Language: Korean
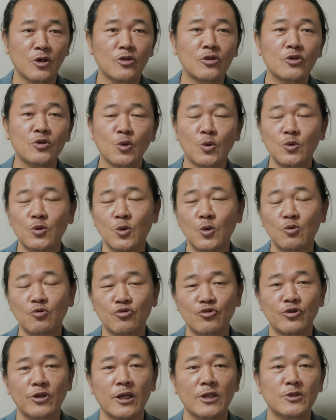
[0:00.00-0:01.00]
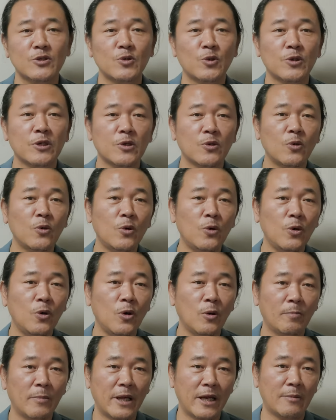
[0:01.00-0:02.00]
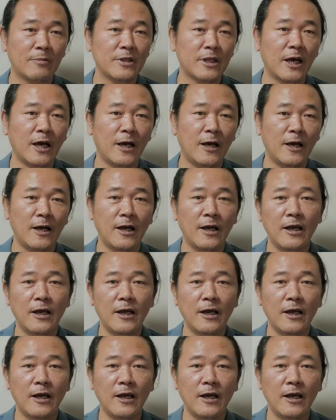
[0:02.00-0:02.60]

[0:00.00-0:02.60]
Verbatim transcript: 저는 종종 우스갯소리로 말합니다.